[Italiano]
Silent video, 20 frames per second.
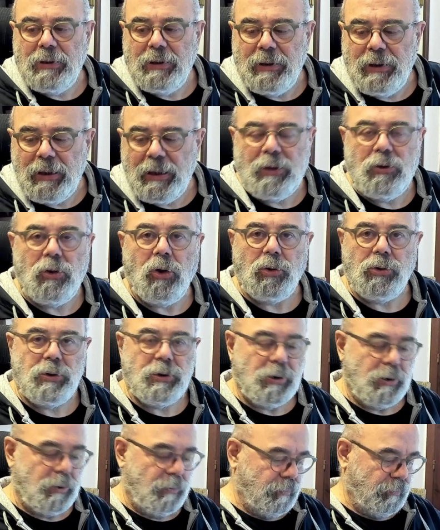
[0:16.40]
Nick
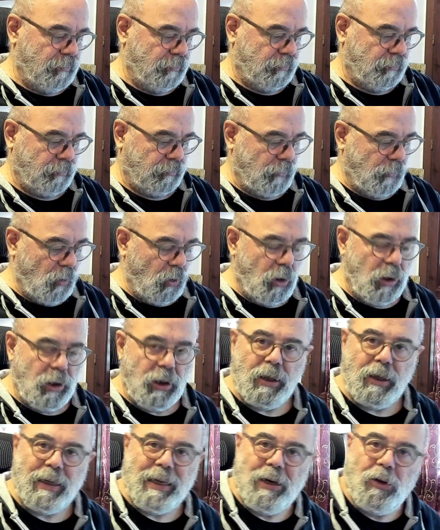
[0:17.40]
Trosto,
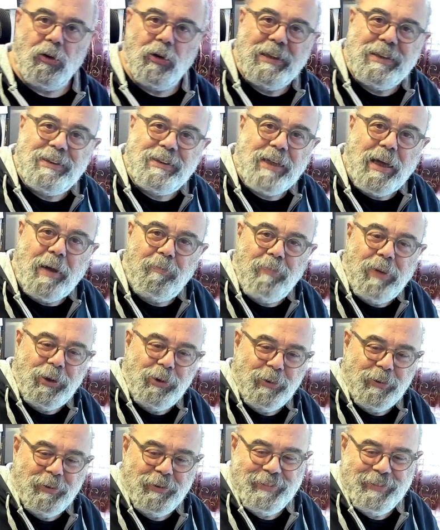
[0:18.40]
il regalo del sabato.